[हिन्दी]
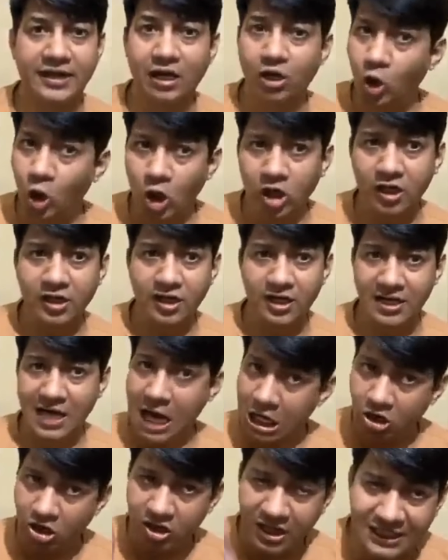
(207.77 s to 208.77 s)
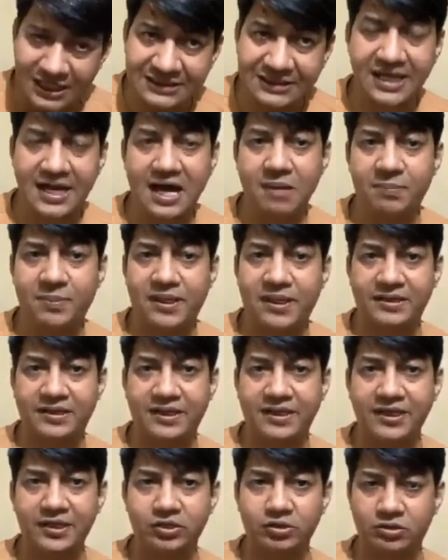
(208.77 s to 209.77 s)
कि लोग ना कांग्रेस के आपके
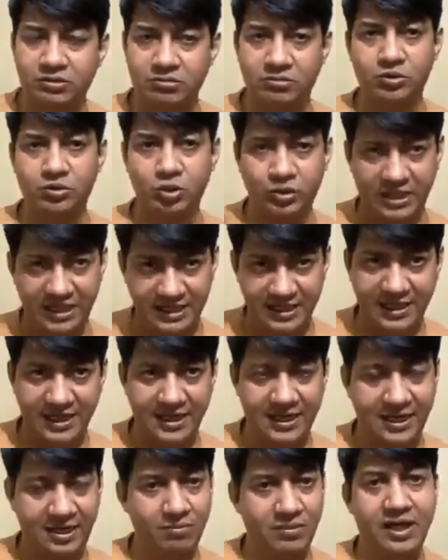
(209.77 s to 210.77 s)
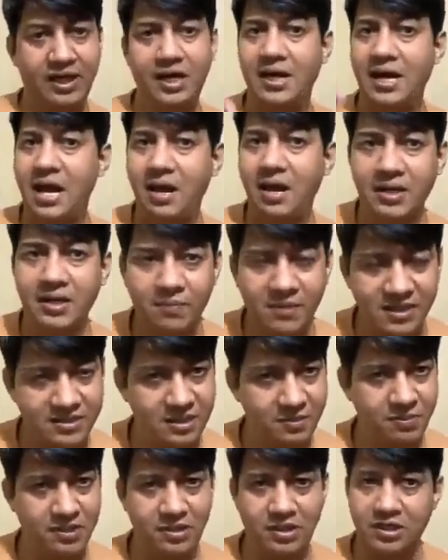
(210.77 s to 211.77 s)
थे जो जो केंद्रीय टीम है ना ही
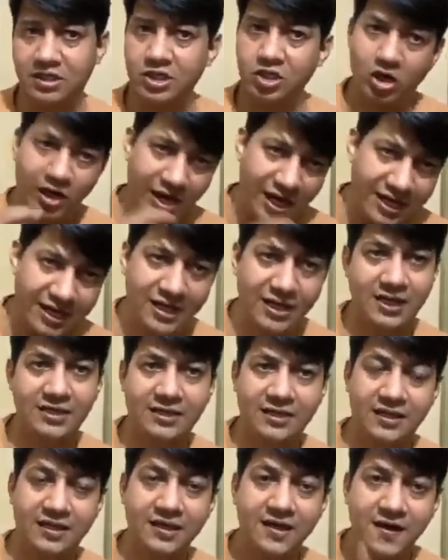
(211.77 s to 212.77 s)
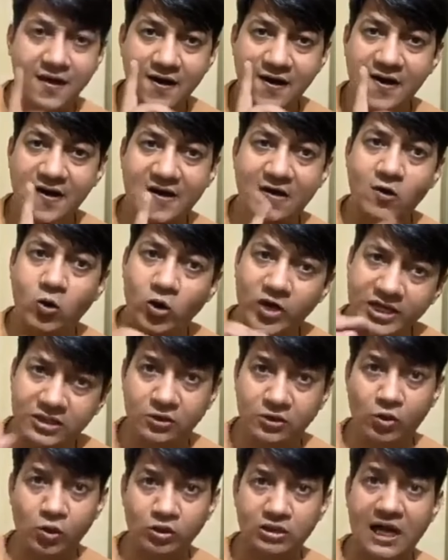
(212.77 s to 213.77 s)
बीजेपी की थी और ना ही इनकी थी लेकिन कोई
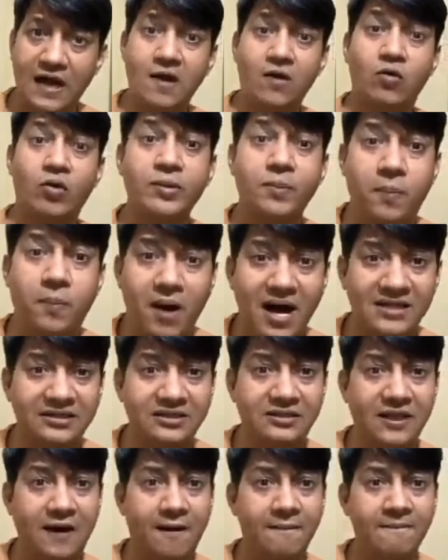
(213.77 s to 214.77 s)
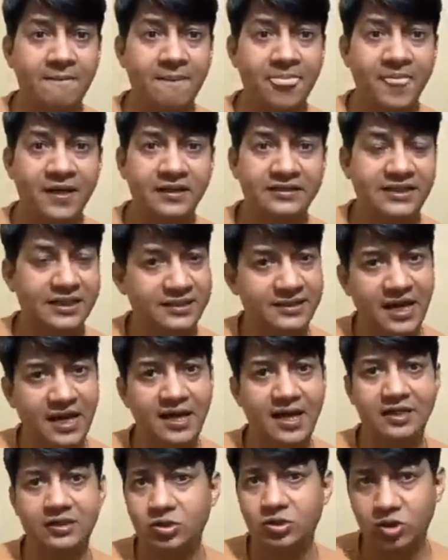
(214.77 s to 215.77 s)
स्लो था कोई फास्ट था
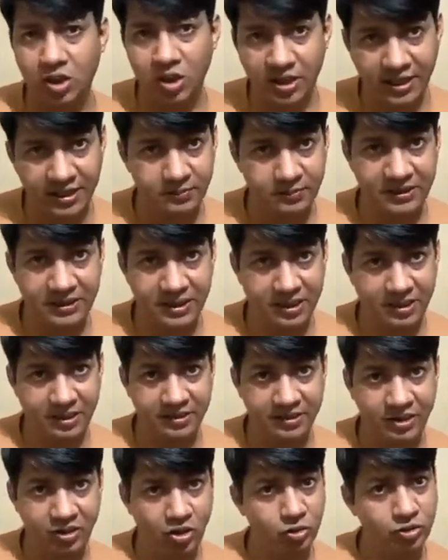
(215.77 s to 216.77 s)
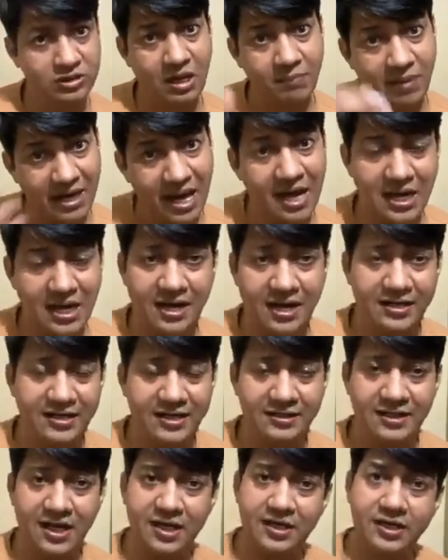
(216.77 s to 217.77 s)
सत्यानाश तो कांग्रेस भी कर रही थी और उसका बड़ा कारण
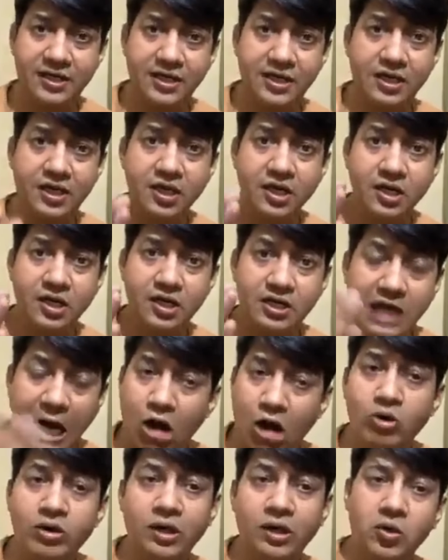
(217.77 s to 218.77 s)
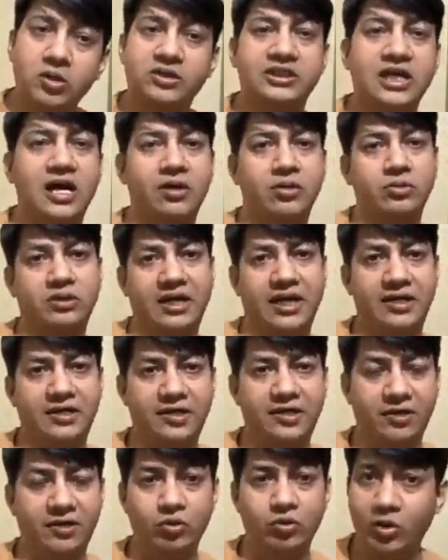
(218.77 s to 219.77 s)
यह था कि गांव के लोग जागरूक नहीं
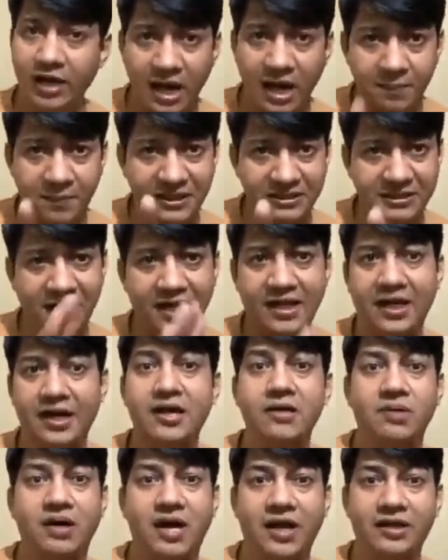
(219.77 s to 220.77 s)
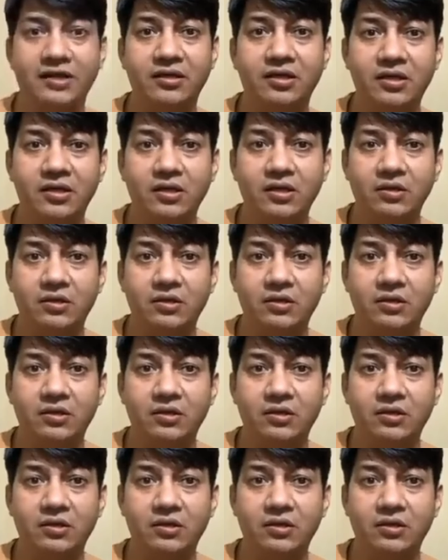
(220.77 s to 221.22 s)
थे उन्होंने आपकी सड़कें नहीं बनाई